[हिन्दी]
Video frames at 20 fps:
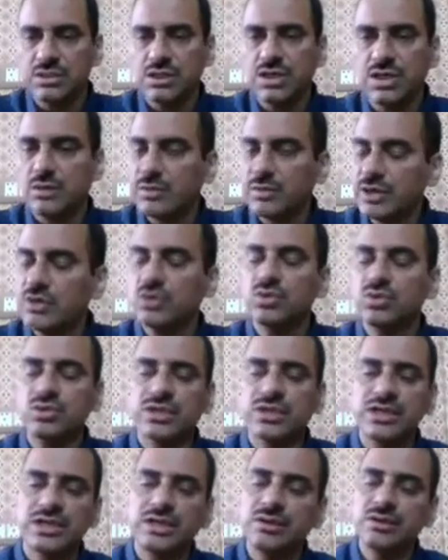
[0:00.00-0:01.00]
कवर्ड
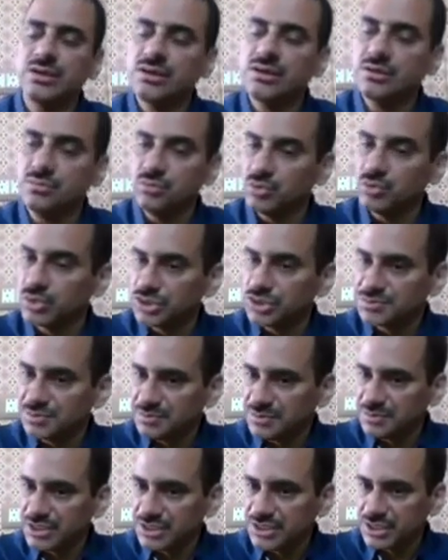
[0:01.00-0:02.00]
होता है म्यूकस
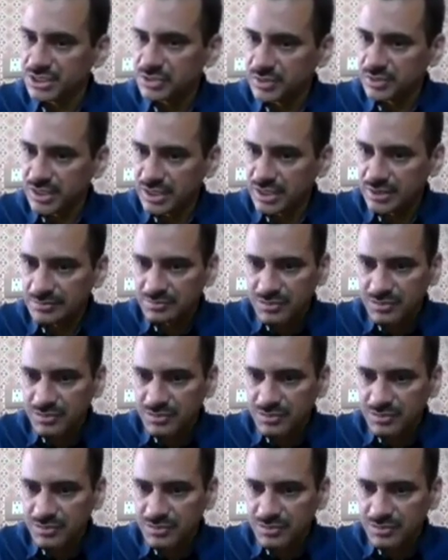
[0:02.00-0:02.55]
मेम्ब्रेन के द्वारा